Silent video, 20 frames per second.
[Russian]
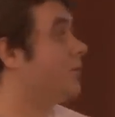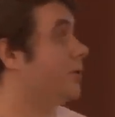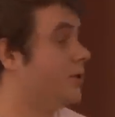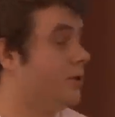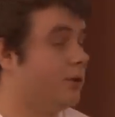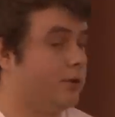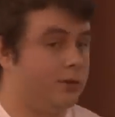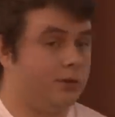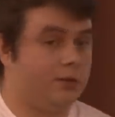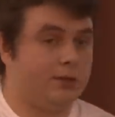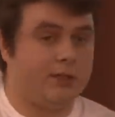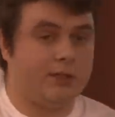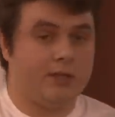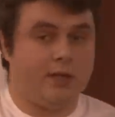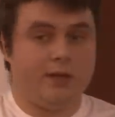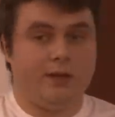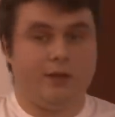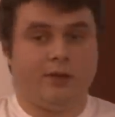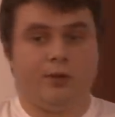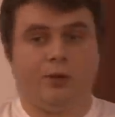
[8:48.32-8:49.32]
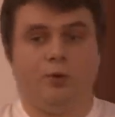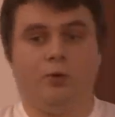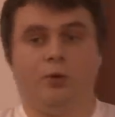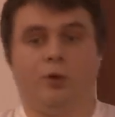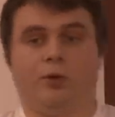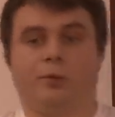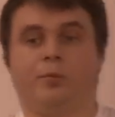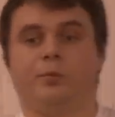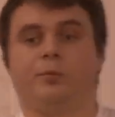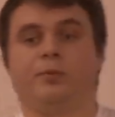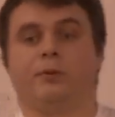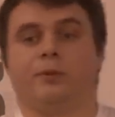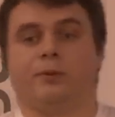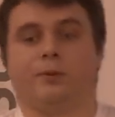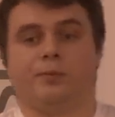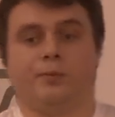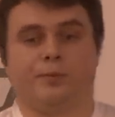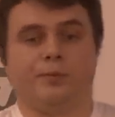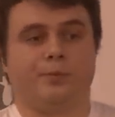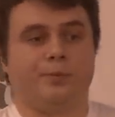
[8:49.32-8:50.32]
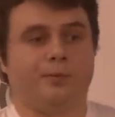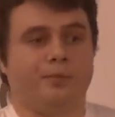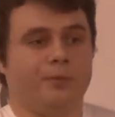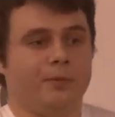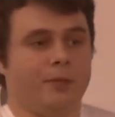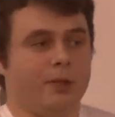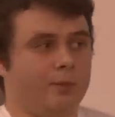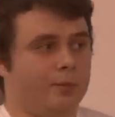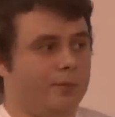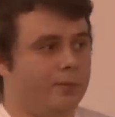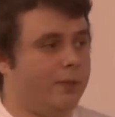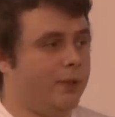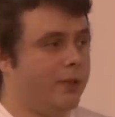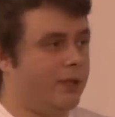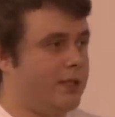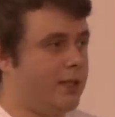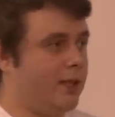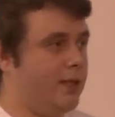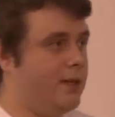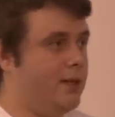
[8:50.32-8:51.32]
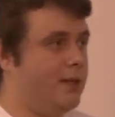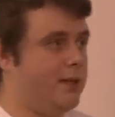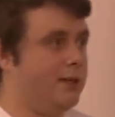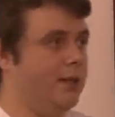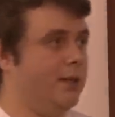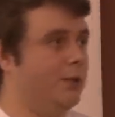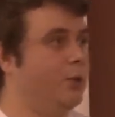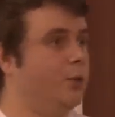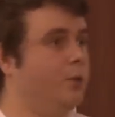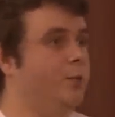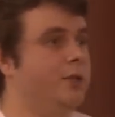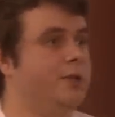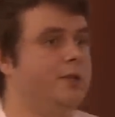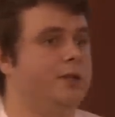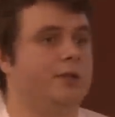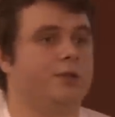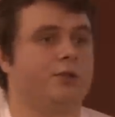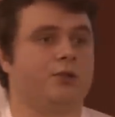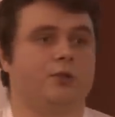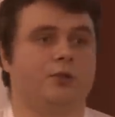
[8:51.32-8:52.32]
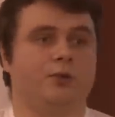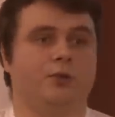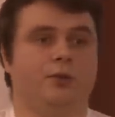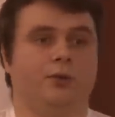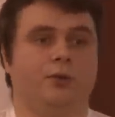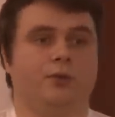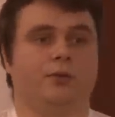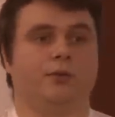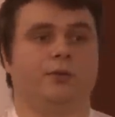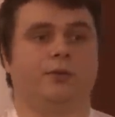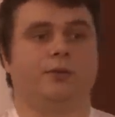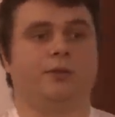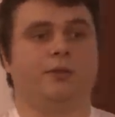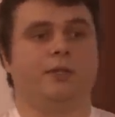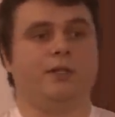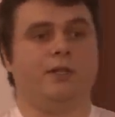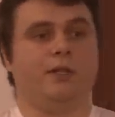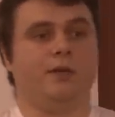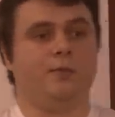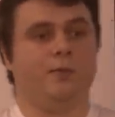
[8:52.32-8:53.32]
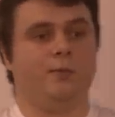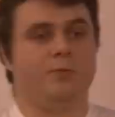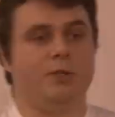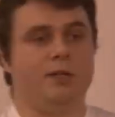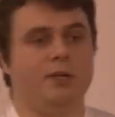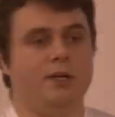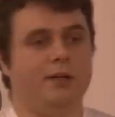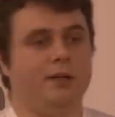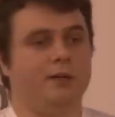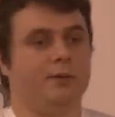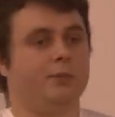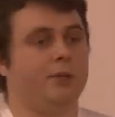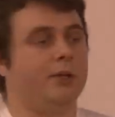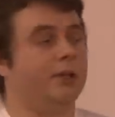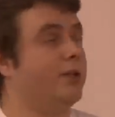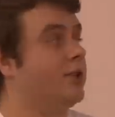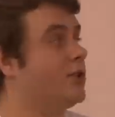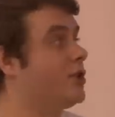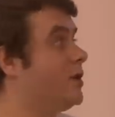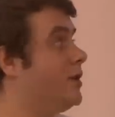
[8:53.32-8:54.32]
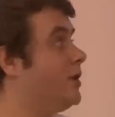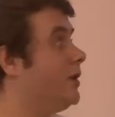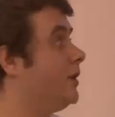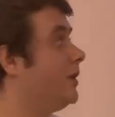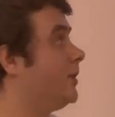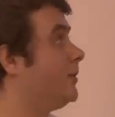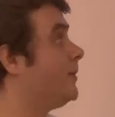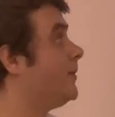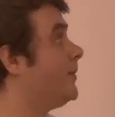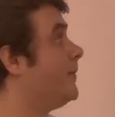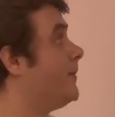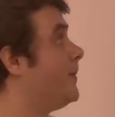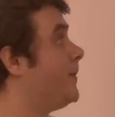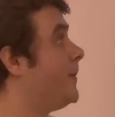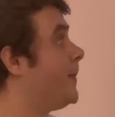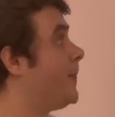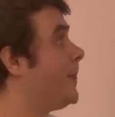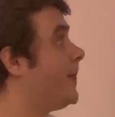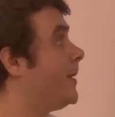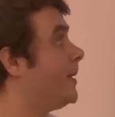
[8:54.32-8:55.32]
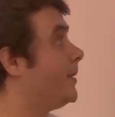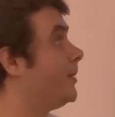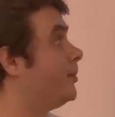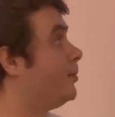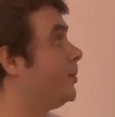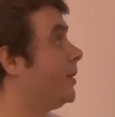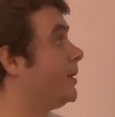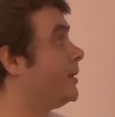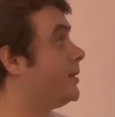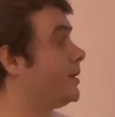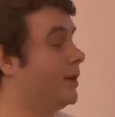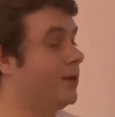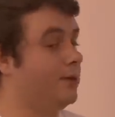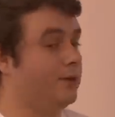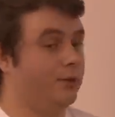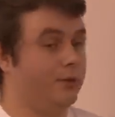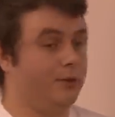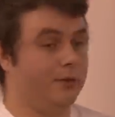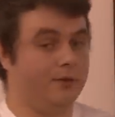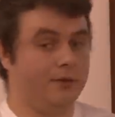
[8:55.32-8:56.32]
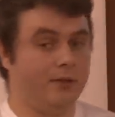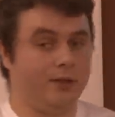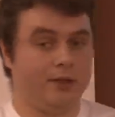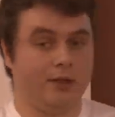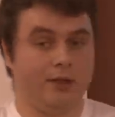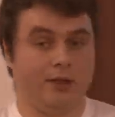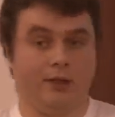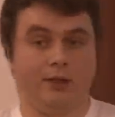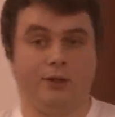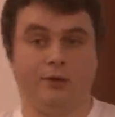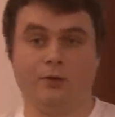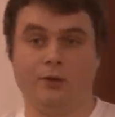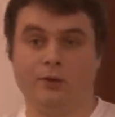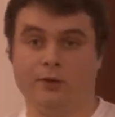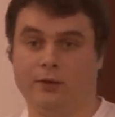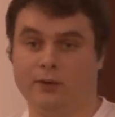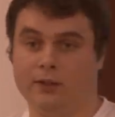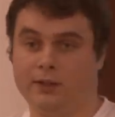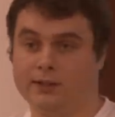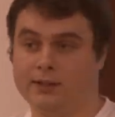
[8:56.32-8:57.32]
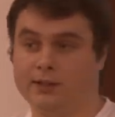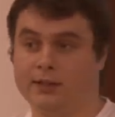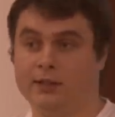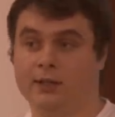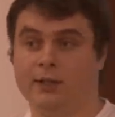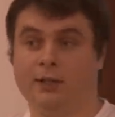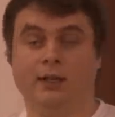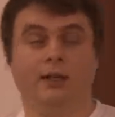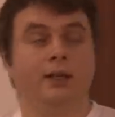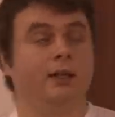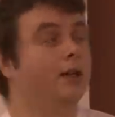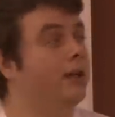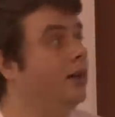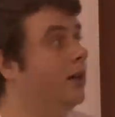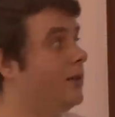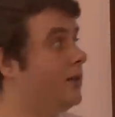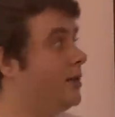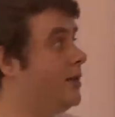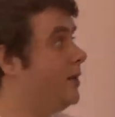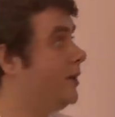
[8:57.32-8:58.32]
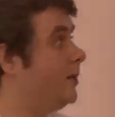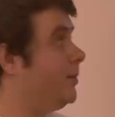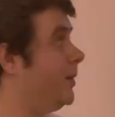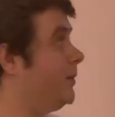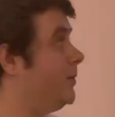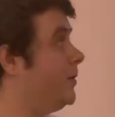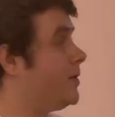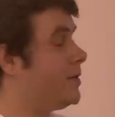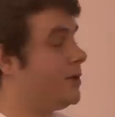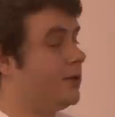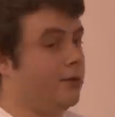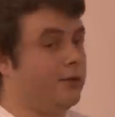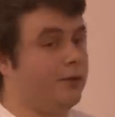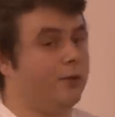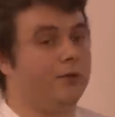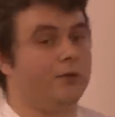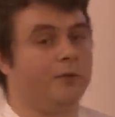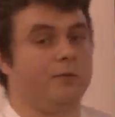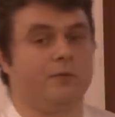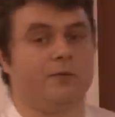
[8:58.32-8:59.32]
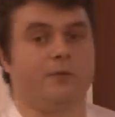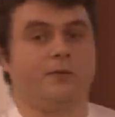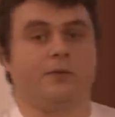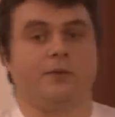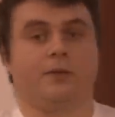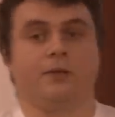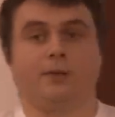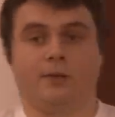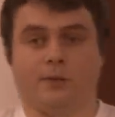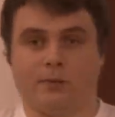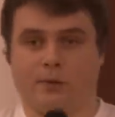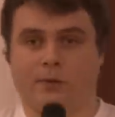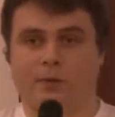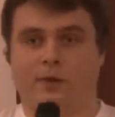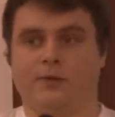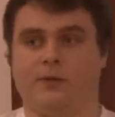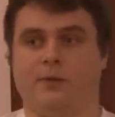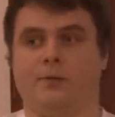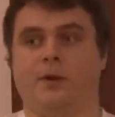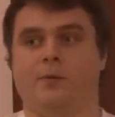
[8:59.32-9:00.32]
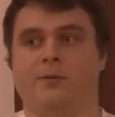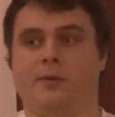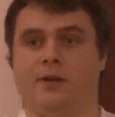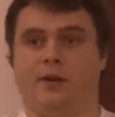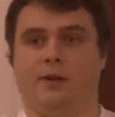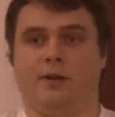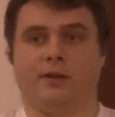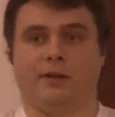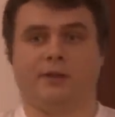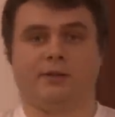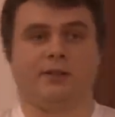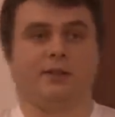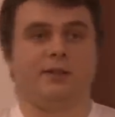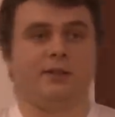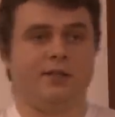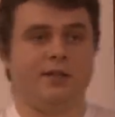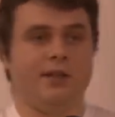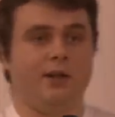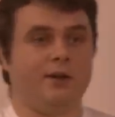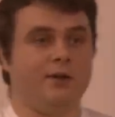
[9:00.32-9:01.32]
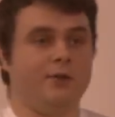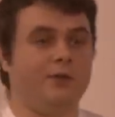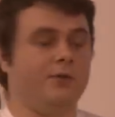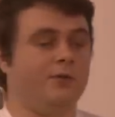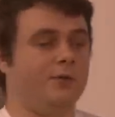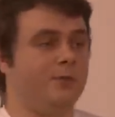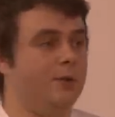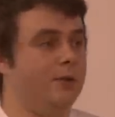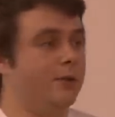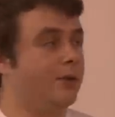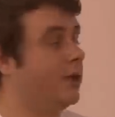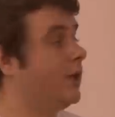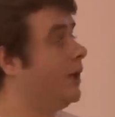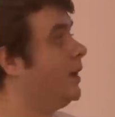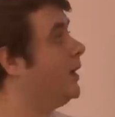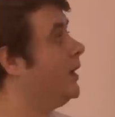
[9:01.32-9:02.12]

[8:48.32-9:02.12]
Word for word: вот э, дизайнеры Google э, исходили из такой мысли, что э, на самом деле приложение под Android Wear и Google Glass это не лобовое стекло в автомобиле, как сказать, не окно в мир.